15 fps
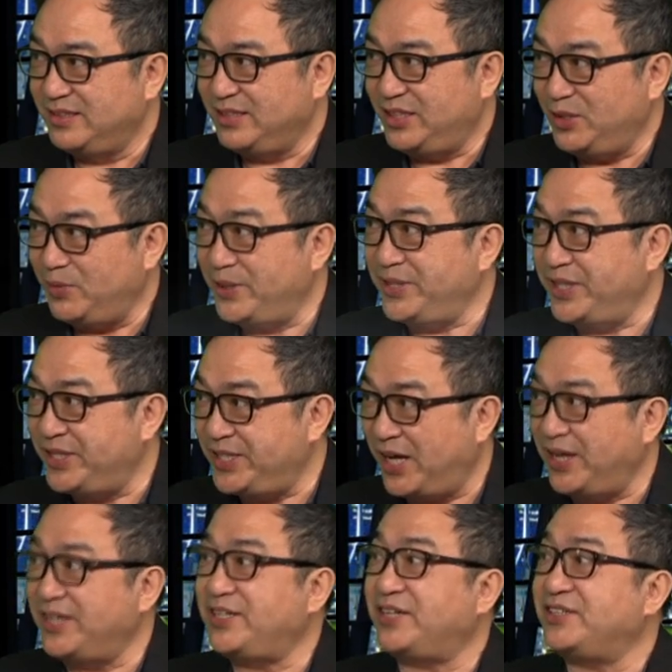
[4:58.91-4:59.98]
希望您
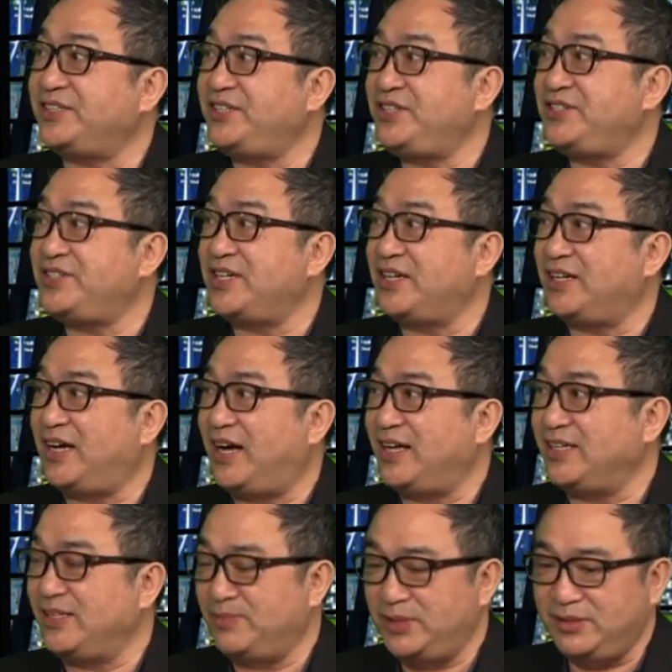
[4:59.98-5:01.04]
讲一讲细节啊，
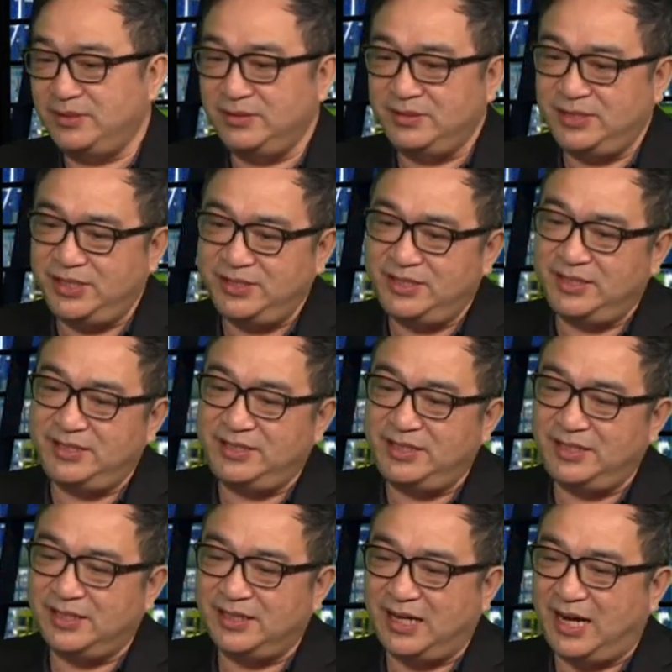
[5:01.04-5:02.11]
你们七七
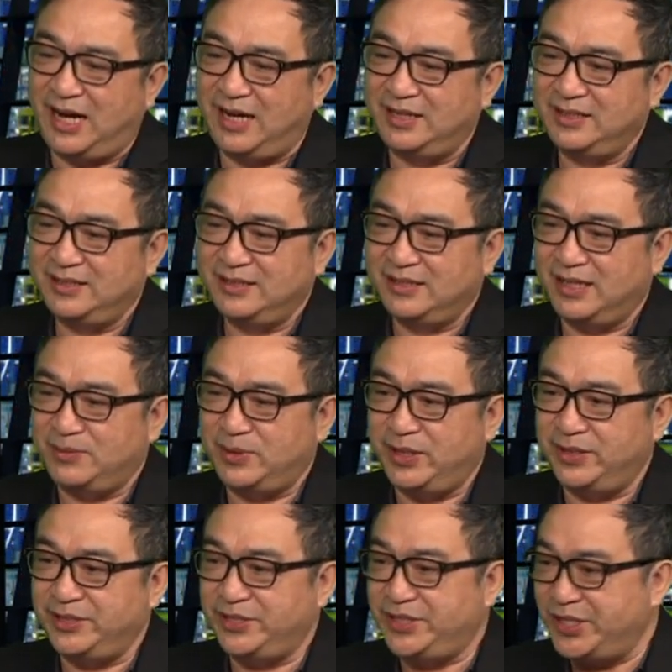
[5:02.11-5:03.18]
七啊，那
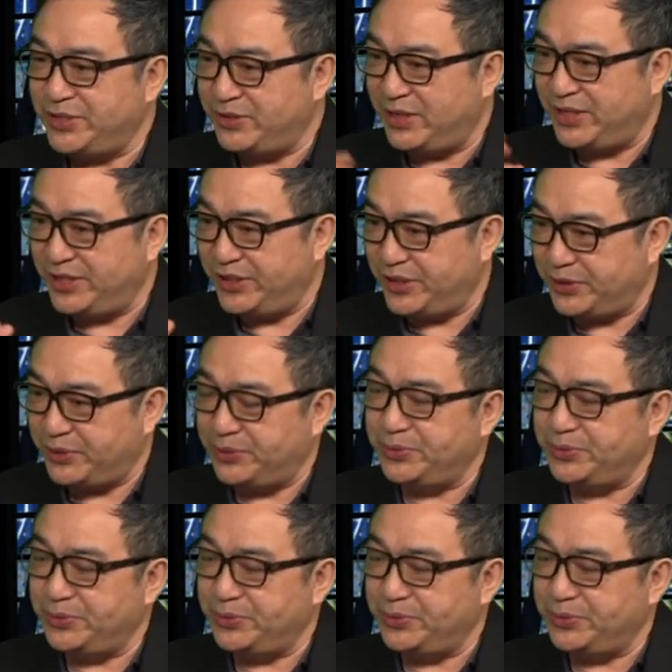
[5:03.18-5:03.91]
么你介绍了你的同